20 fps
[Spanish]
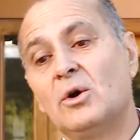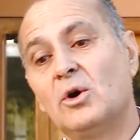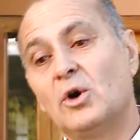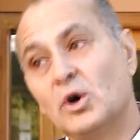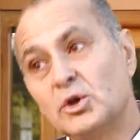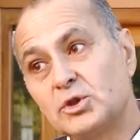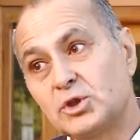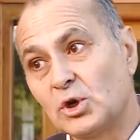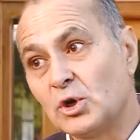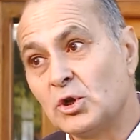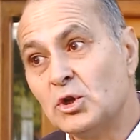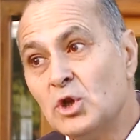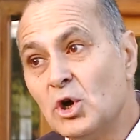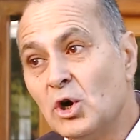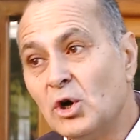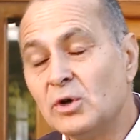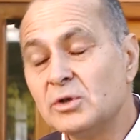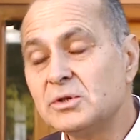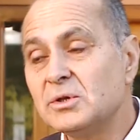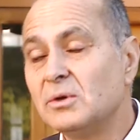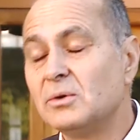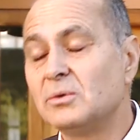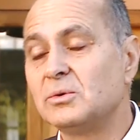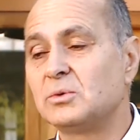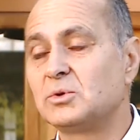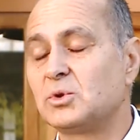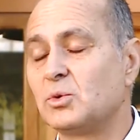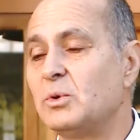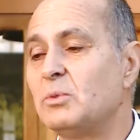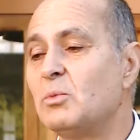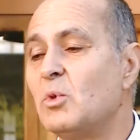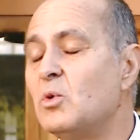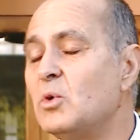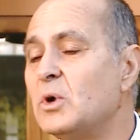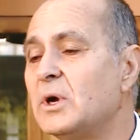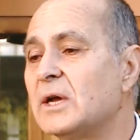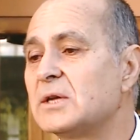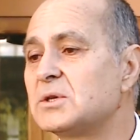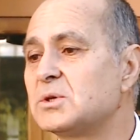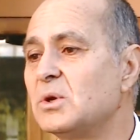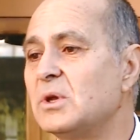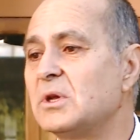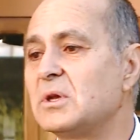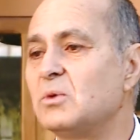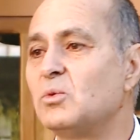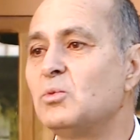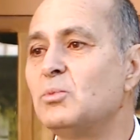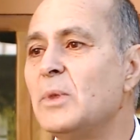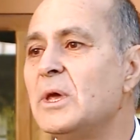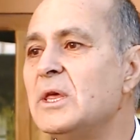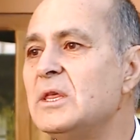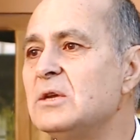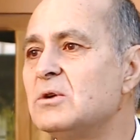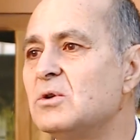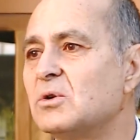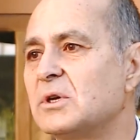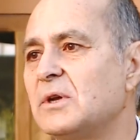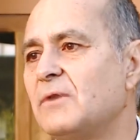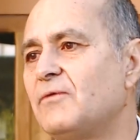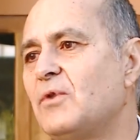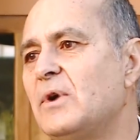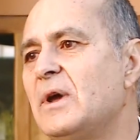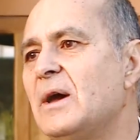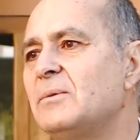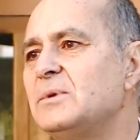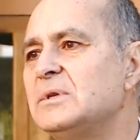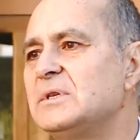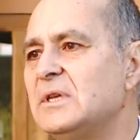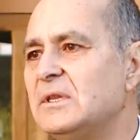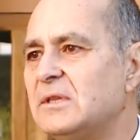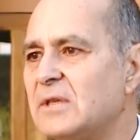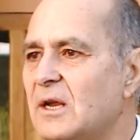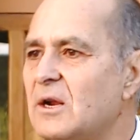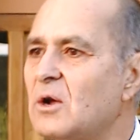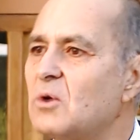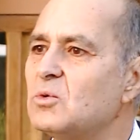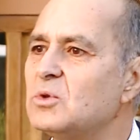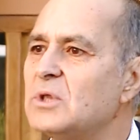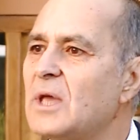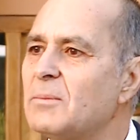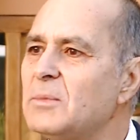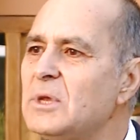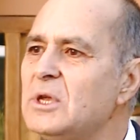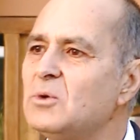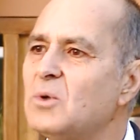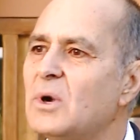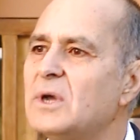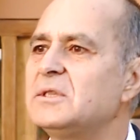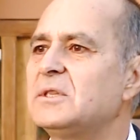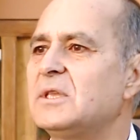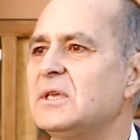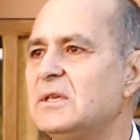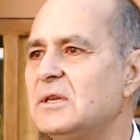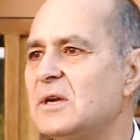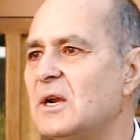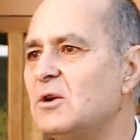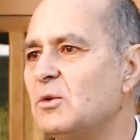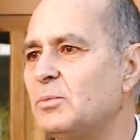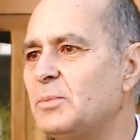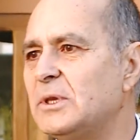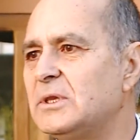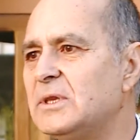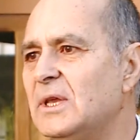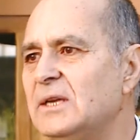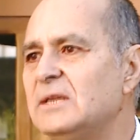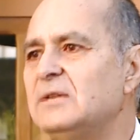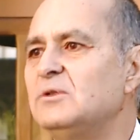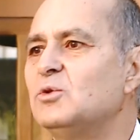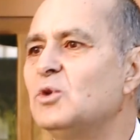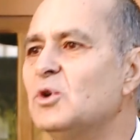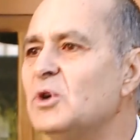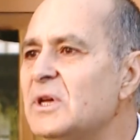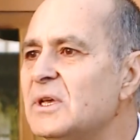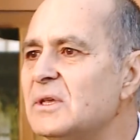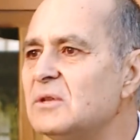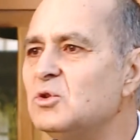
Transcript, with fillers: Otros no, tuvimos un caso de un médico que fue a visitar a un amigo antes de ir al hospital y no,